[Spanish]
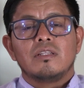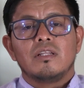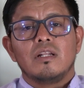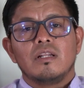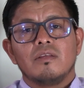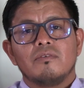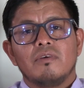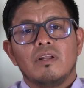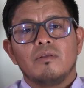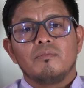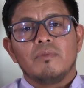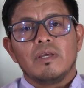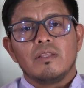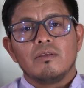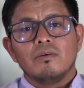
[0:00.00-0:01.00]
del nivel
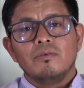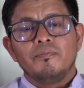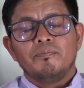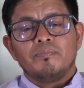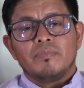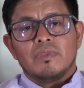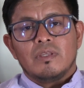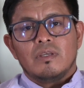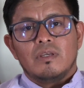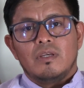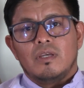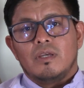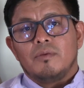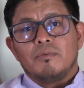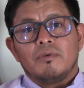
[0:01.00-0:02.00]
medio,
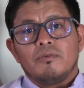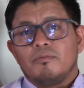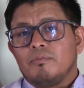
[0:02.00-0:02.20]
mi,